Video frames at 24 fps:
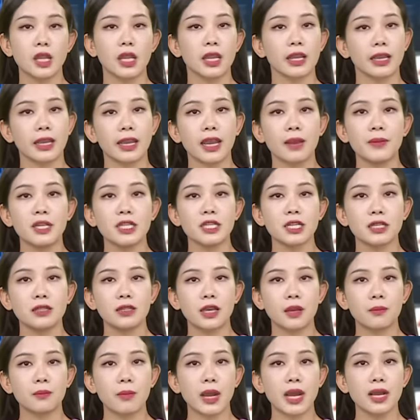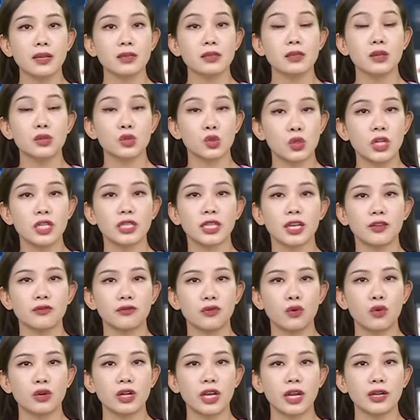Ngày hai mươi chín tháng ba, Sở Du lịch thành
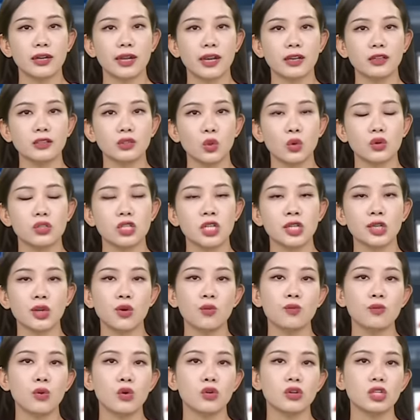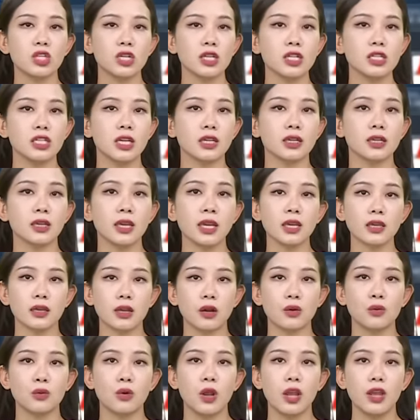phố Đà Nẵng tổ chức công bố chương trình kích
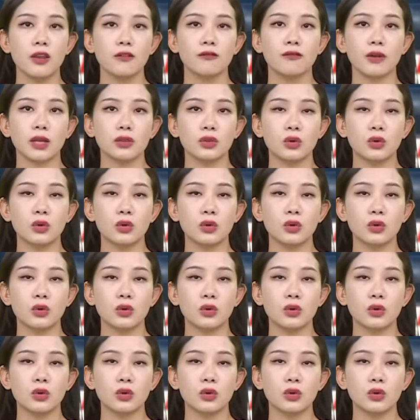cầu và